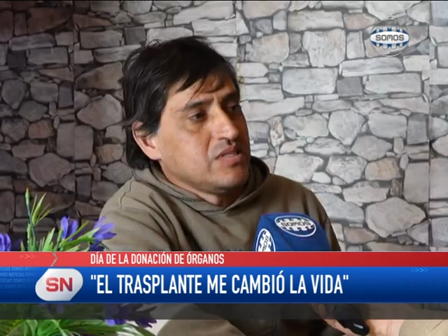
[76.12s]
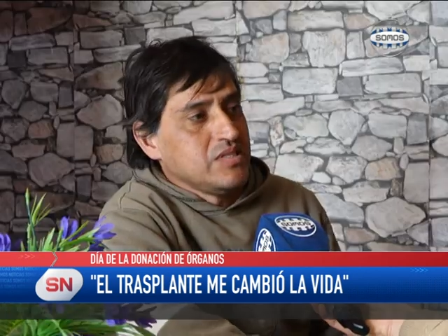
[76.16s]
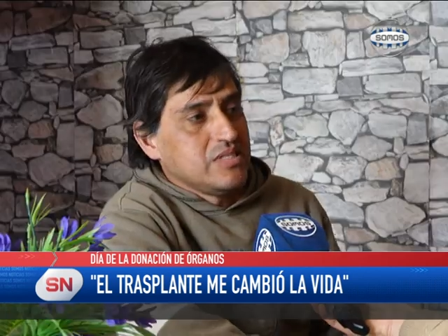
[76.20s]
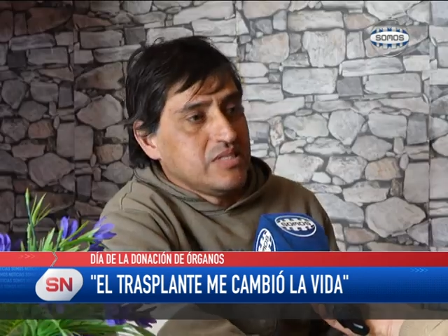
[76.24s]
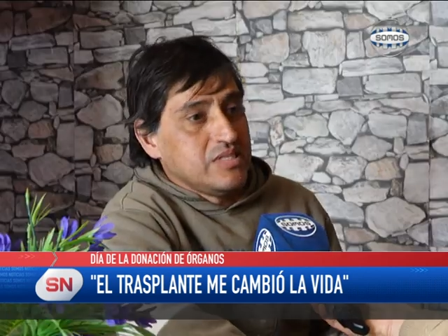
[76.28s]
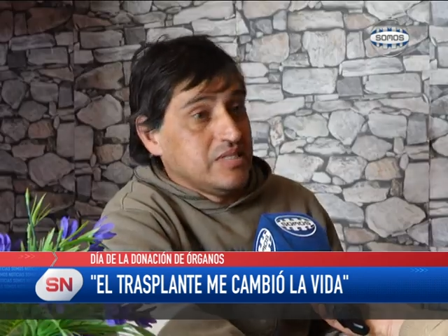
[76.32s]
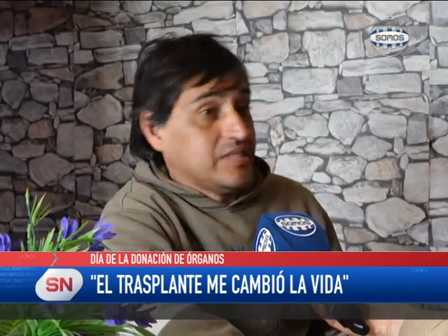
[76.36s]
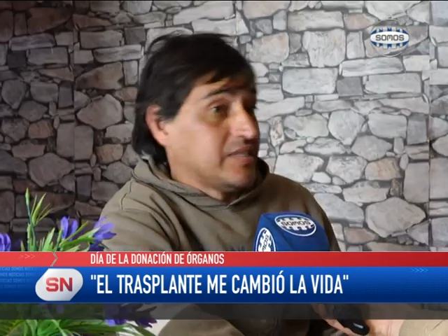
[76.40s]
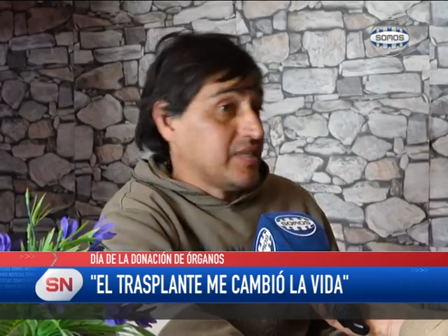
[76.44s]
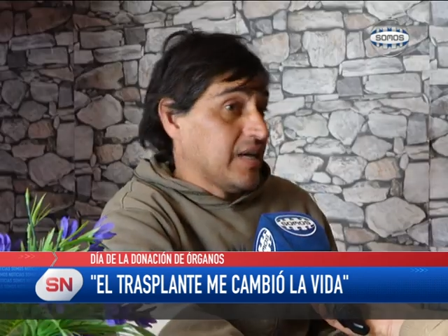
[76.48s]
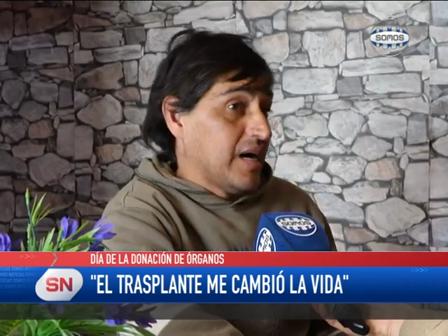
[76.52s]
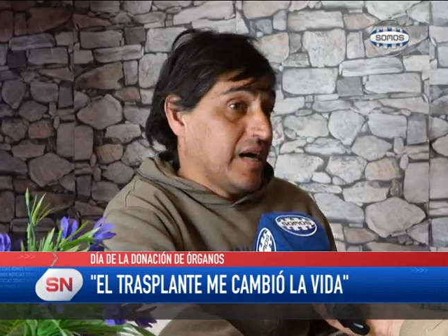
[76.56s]

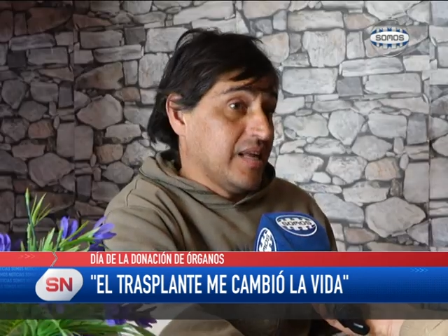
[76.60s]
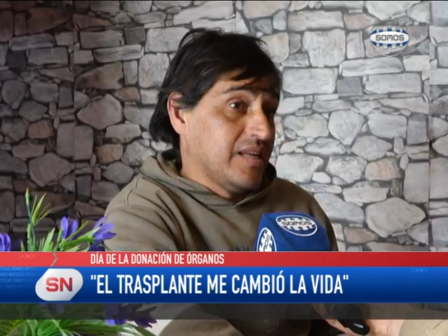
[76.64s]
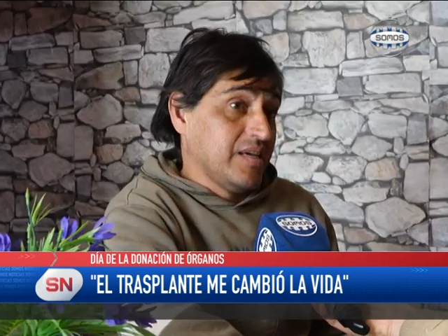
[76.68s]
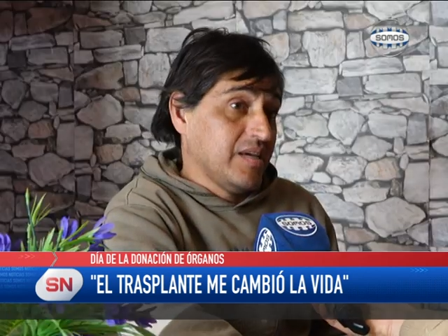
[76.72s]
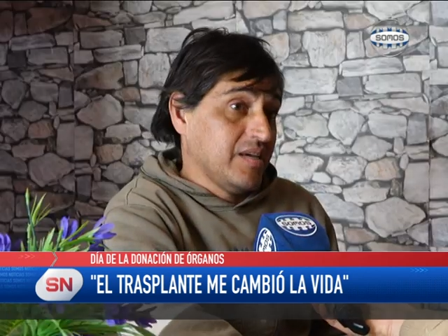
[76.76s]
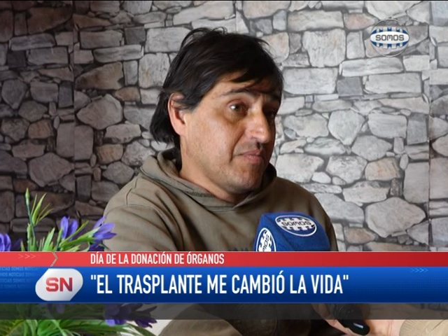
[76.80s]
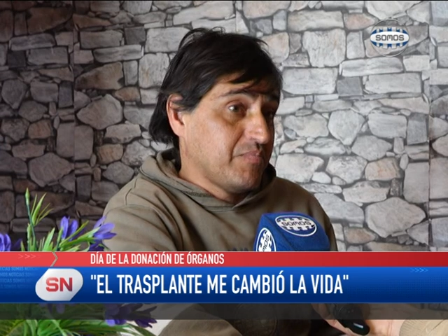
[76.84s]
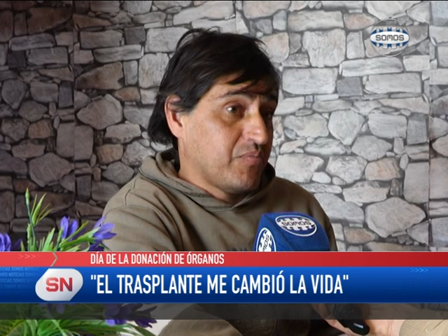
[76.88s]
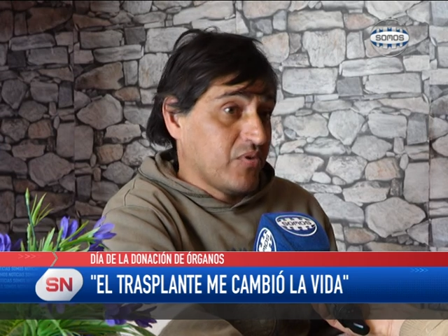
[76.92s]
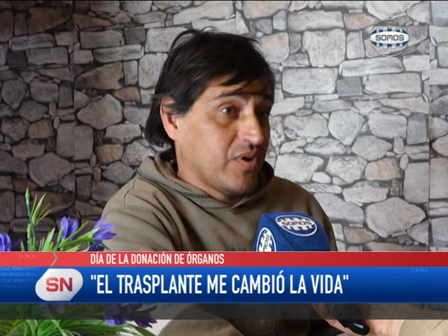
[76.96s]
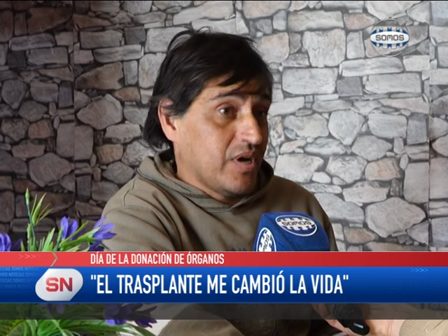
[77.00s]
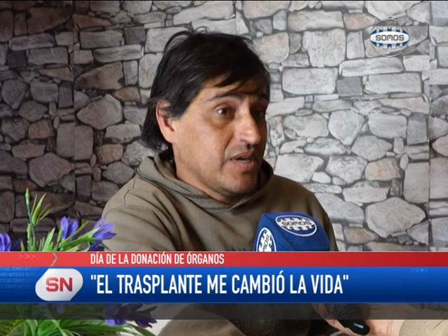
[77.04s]
Y
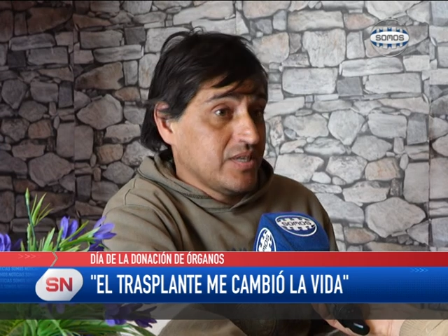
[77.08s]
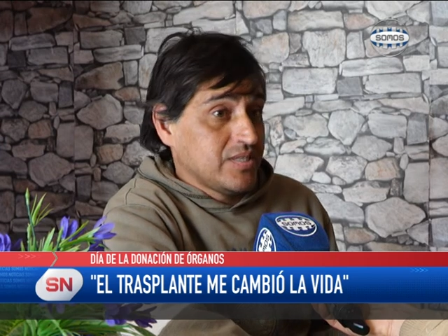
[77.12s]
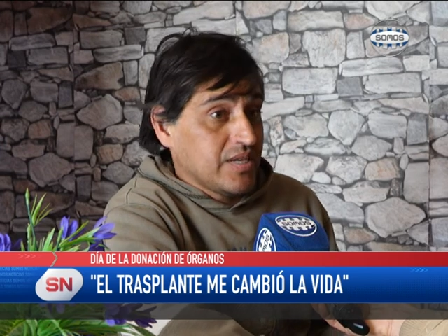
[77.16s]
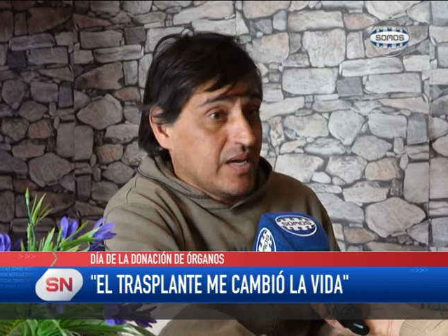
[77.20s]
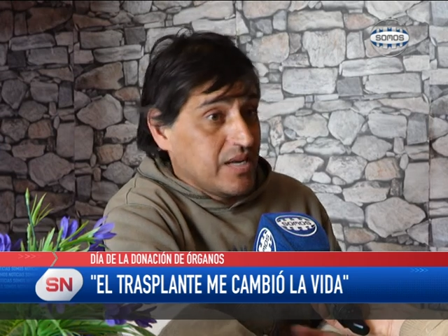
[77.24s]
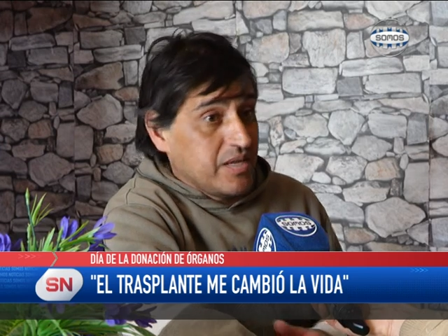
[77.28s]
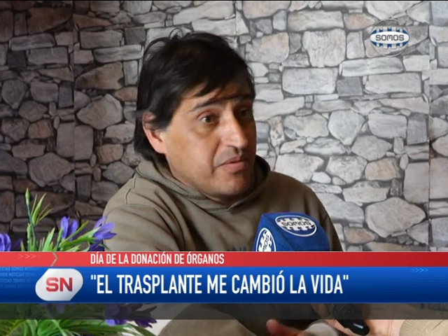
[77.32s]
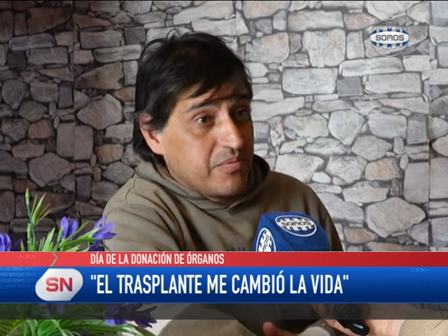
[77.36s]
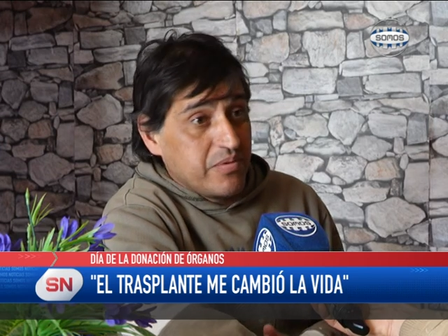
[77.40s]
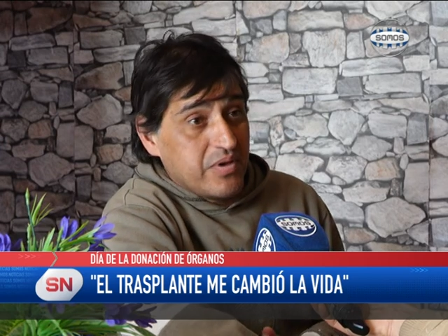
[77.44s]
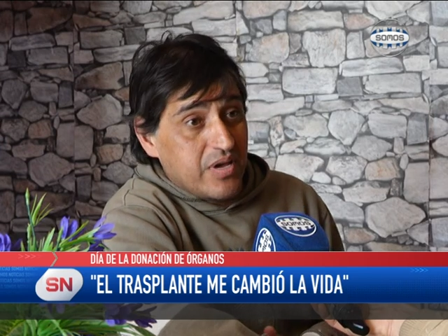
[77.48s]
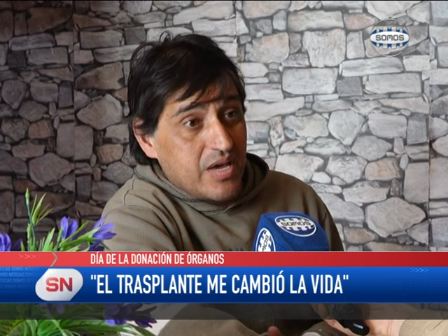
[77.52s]
salís, por ahí
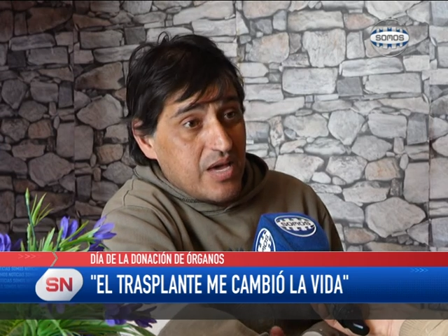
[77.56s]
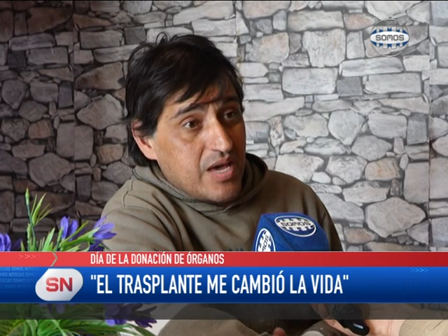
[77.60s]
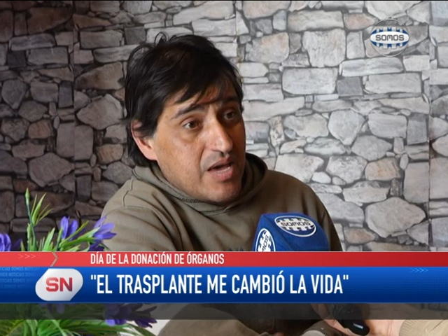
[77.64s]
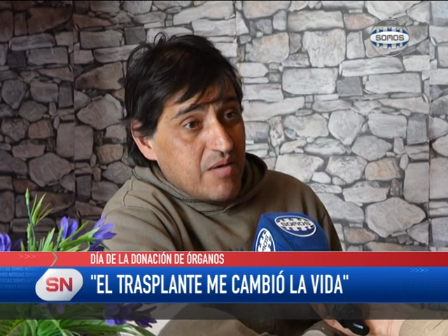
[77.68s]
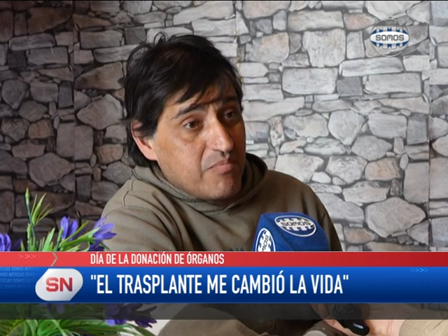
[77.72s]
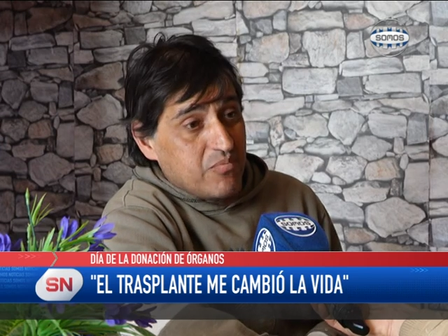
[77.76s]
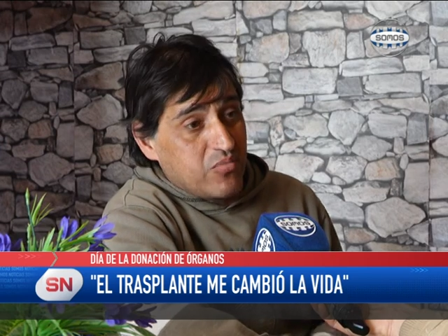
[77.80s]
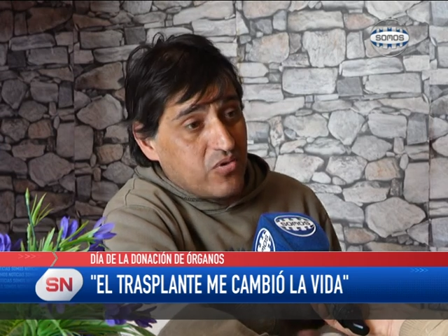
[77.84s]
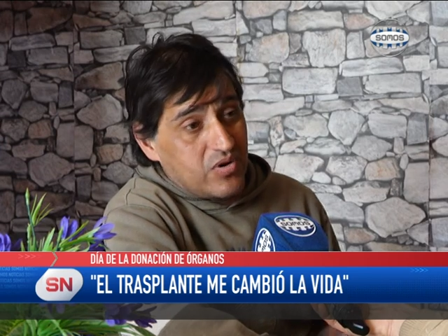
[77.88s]
salís bien,